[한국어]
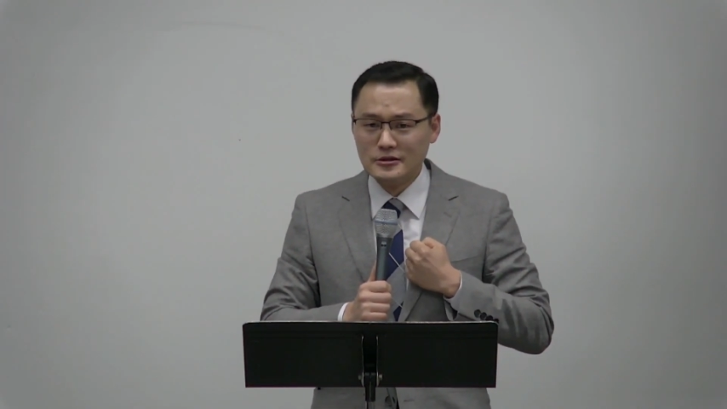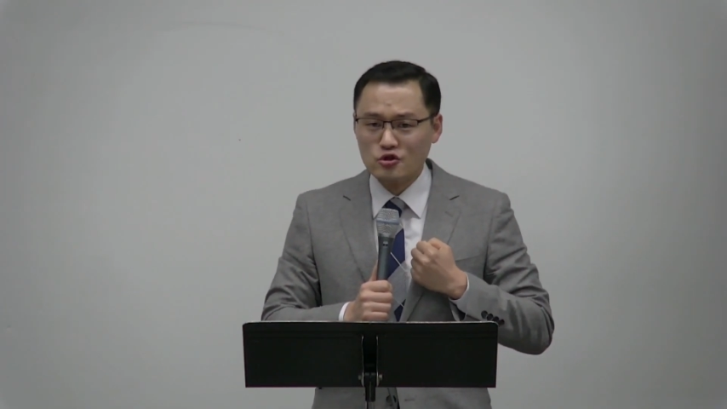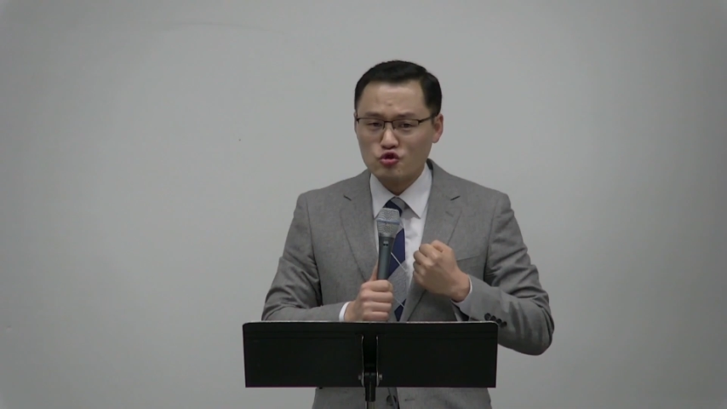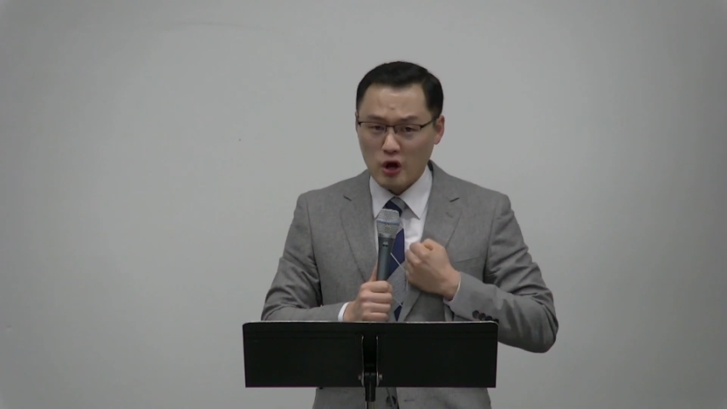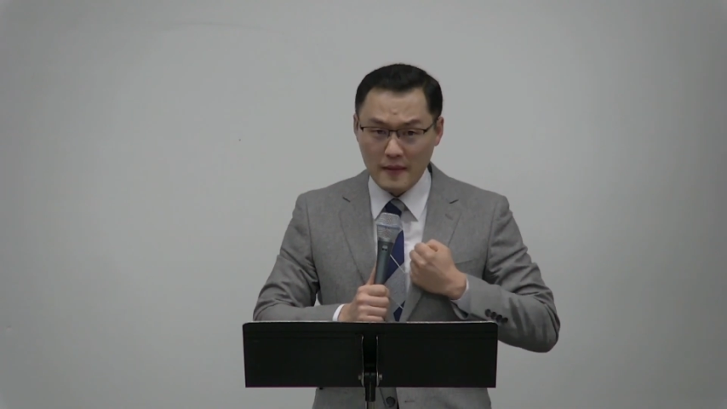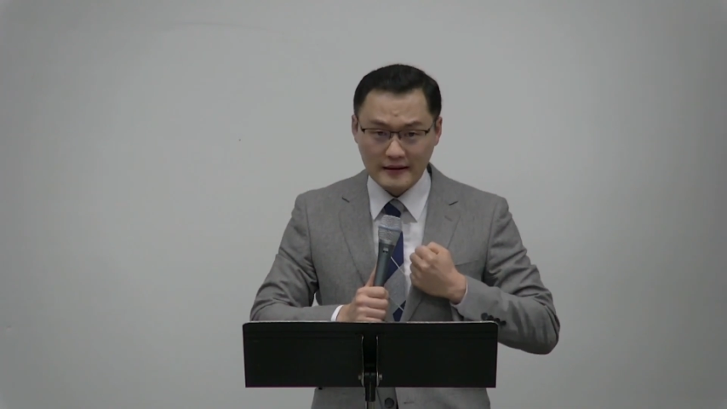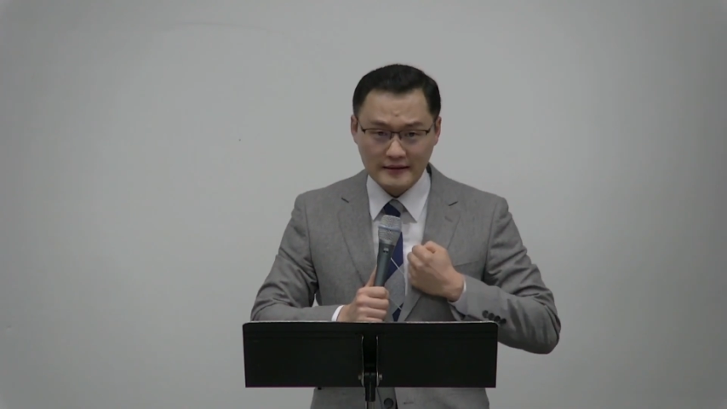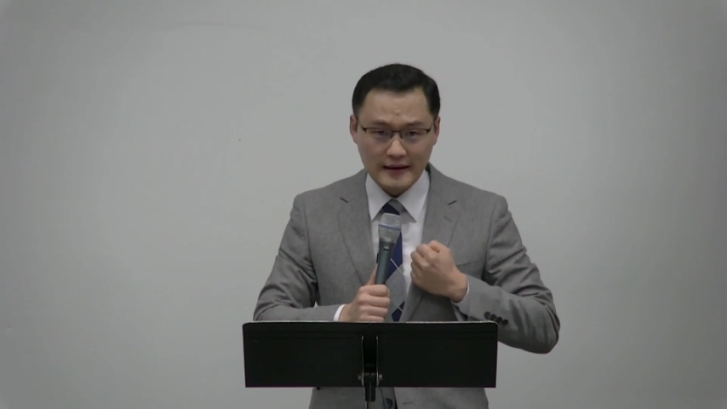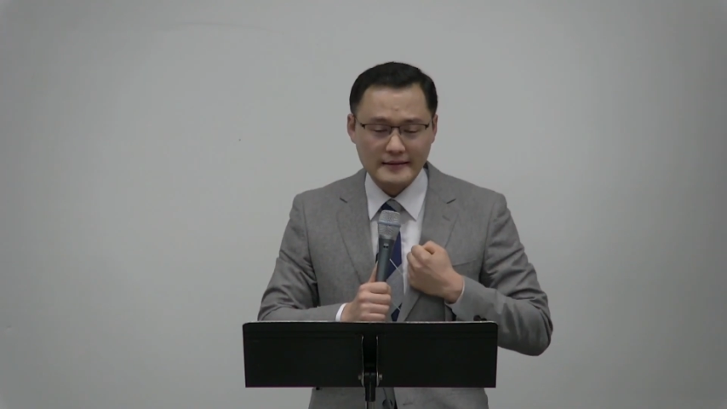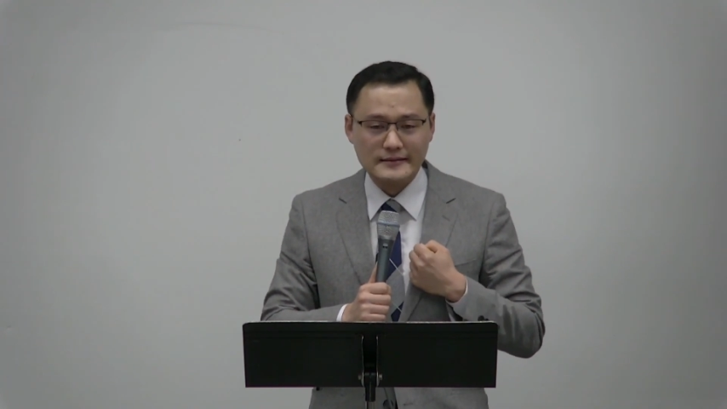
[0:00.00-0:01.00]
죄 많은
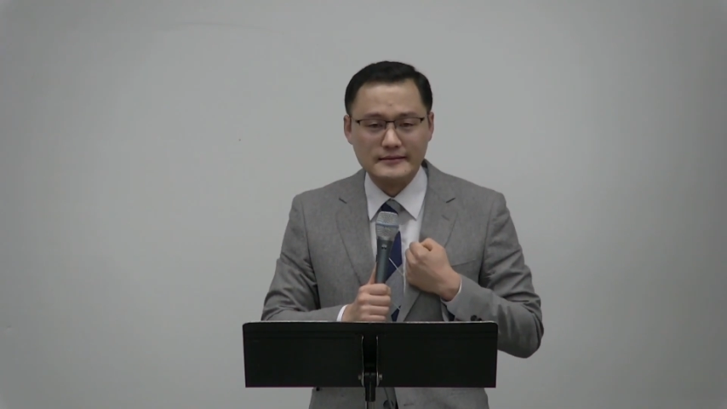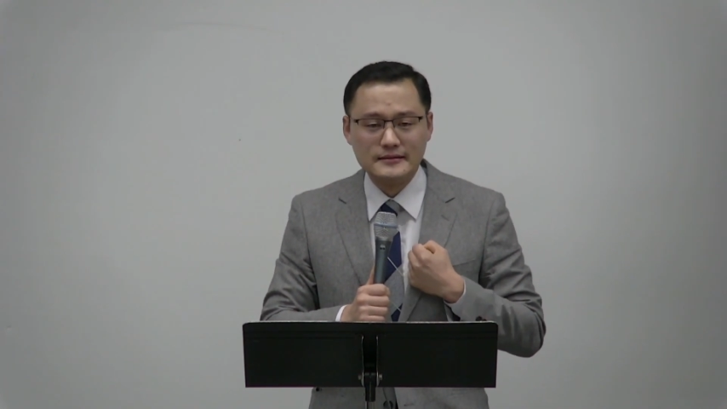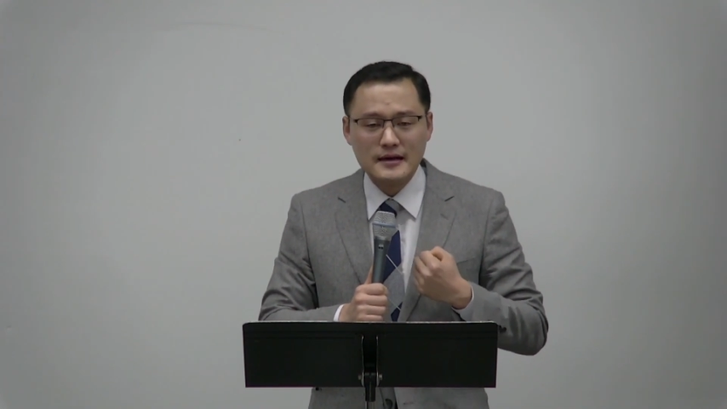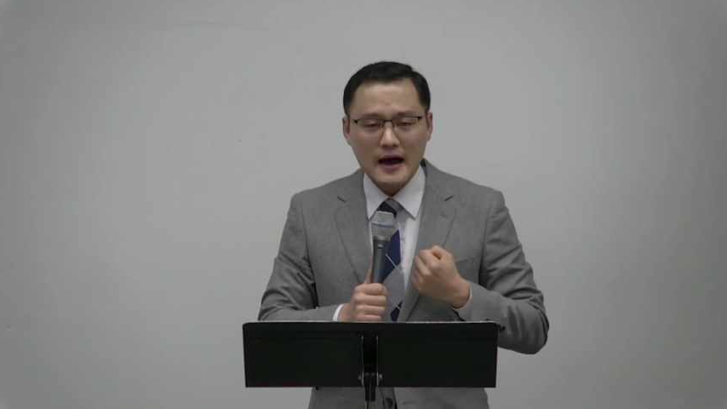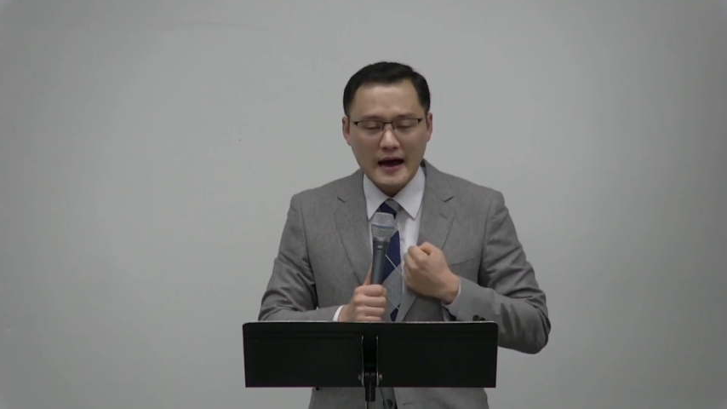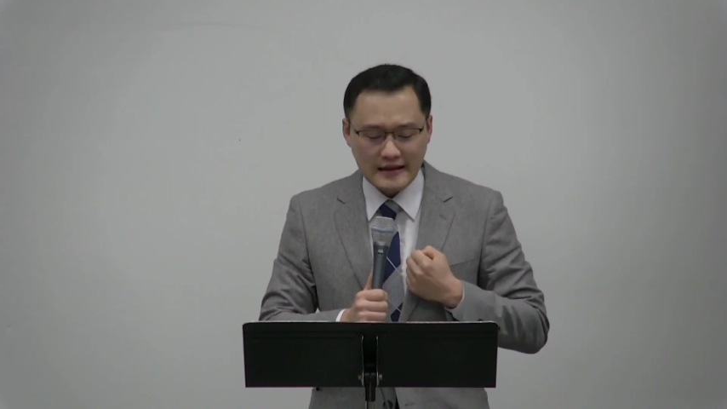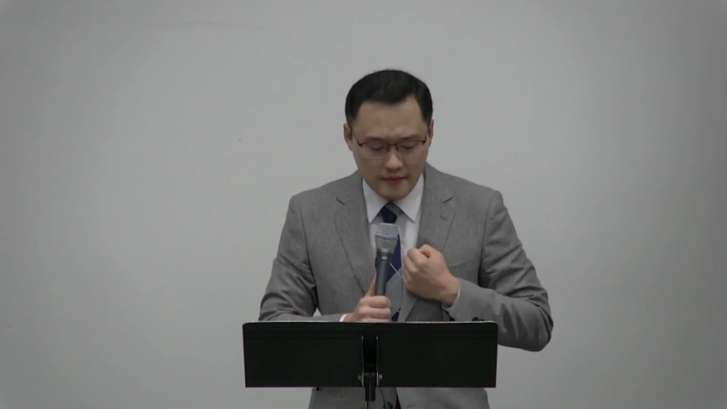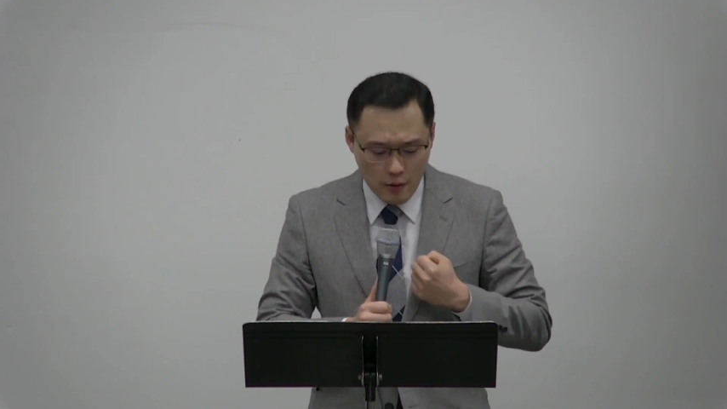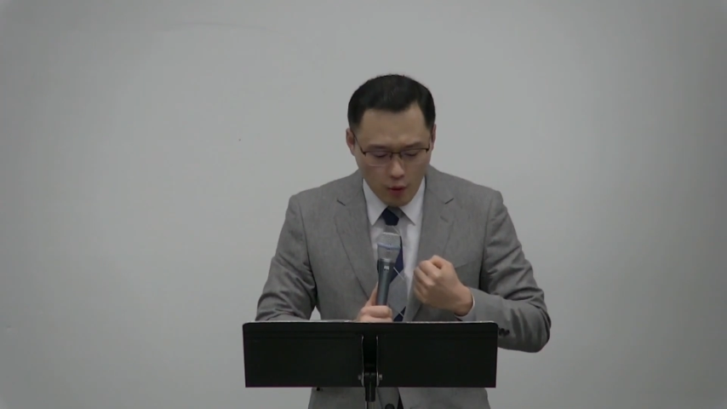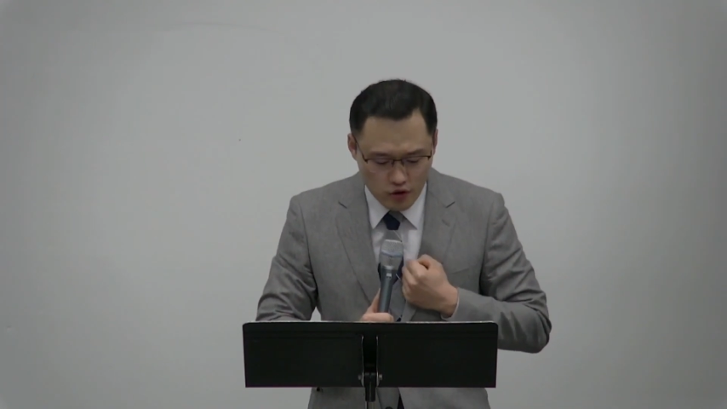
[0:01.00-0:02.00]
나를
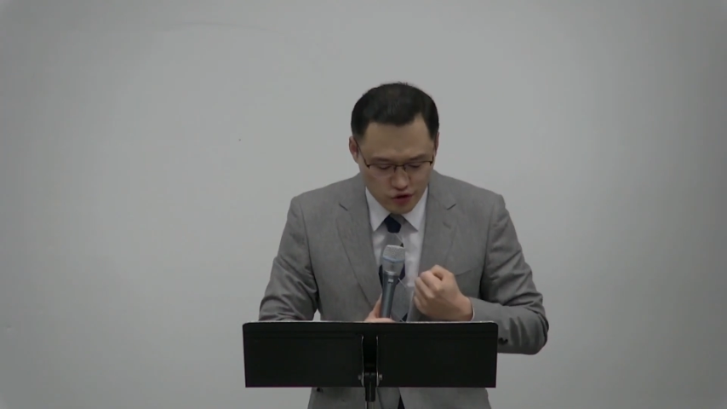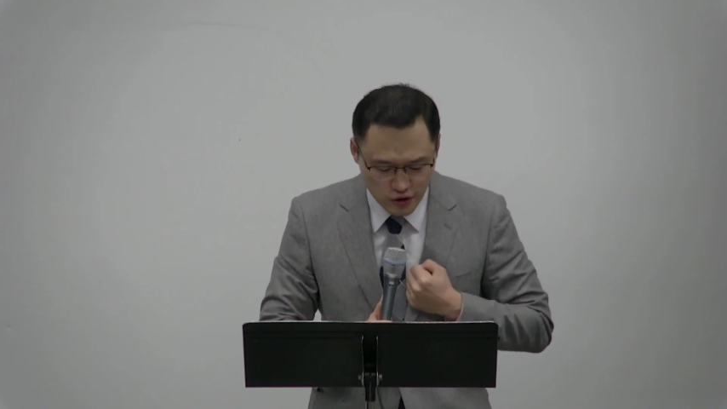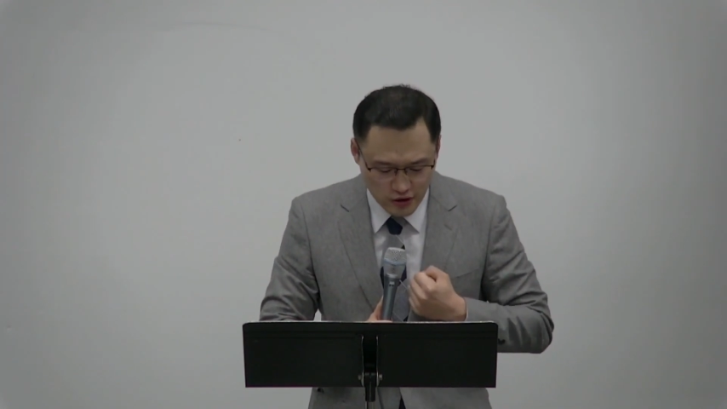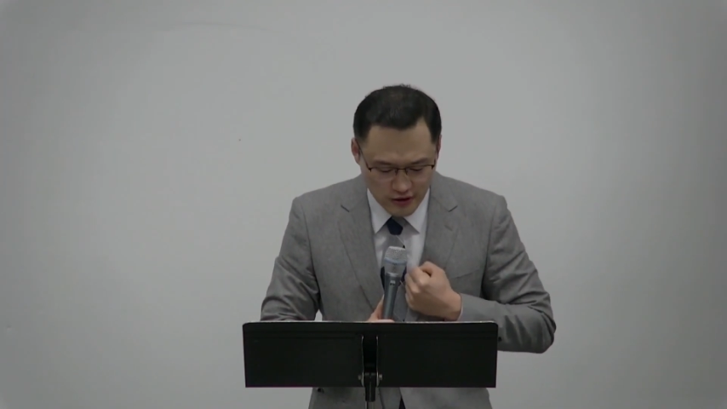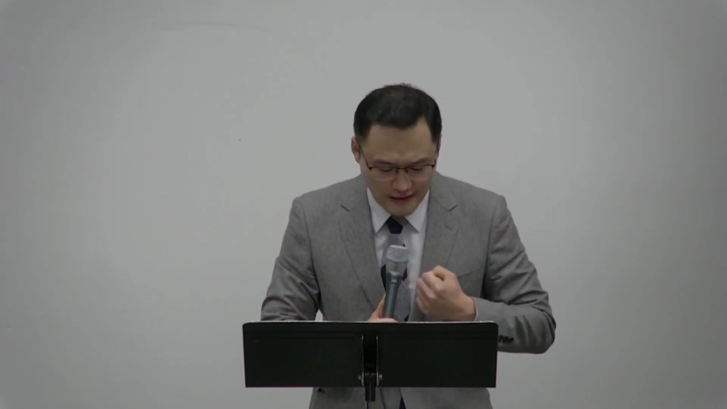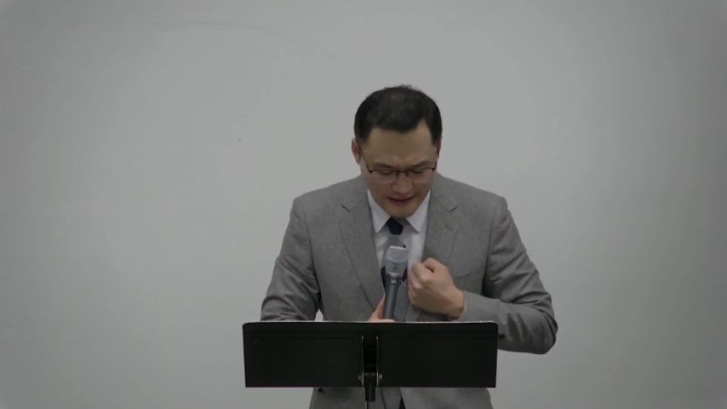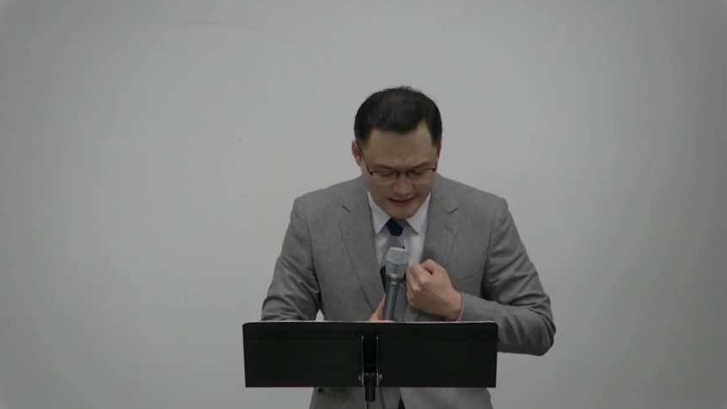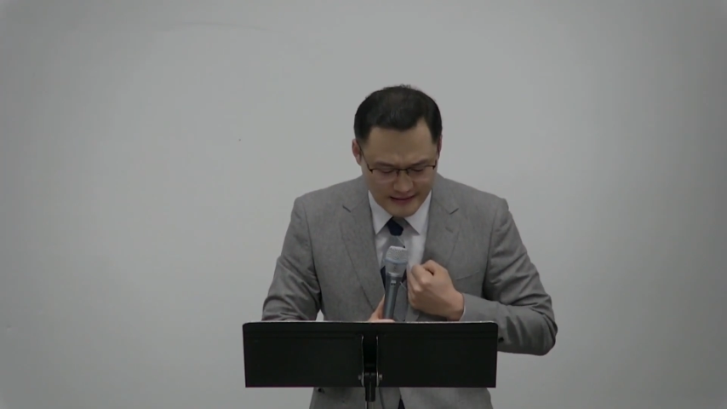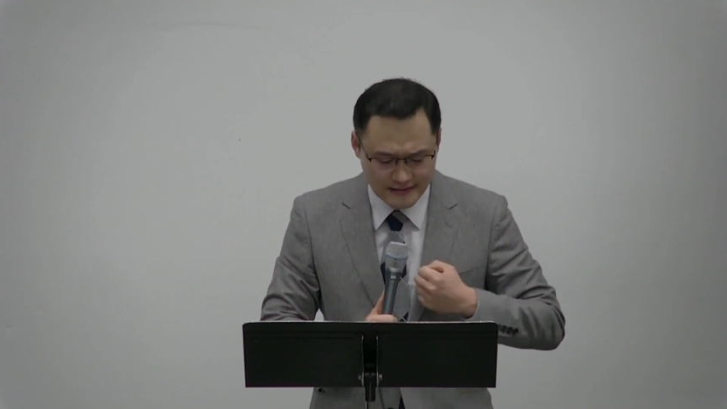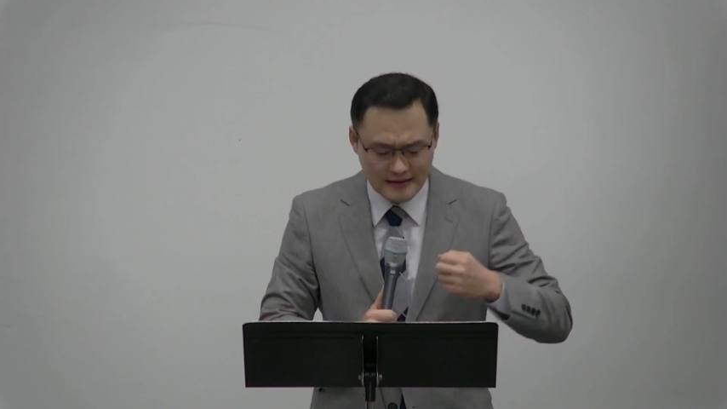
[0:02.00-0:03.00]
하나님의 원수였던
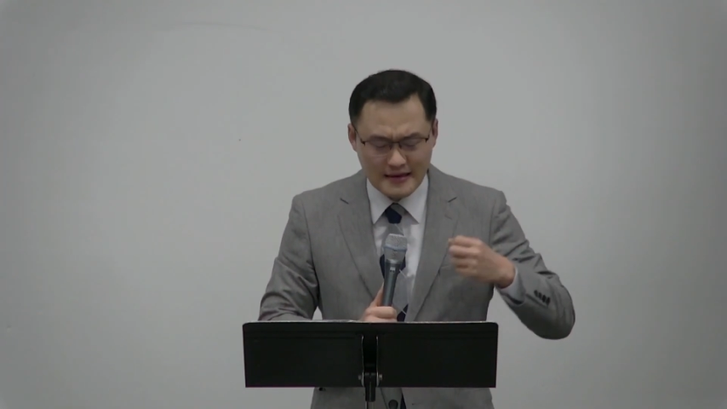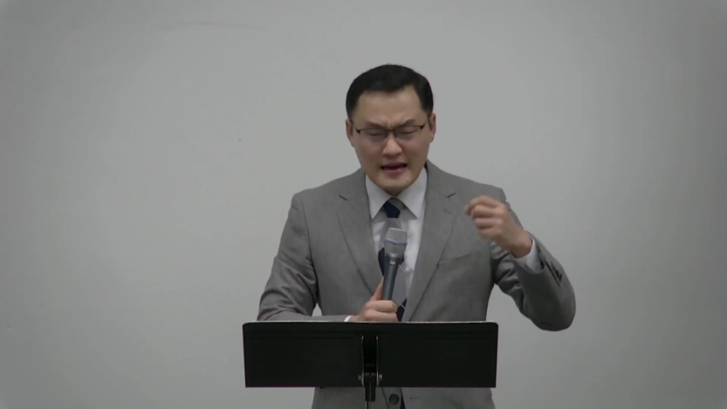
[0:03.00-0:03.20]
나를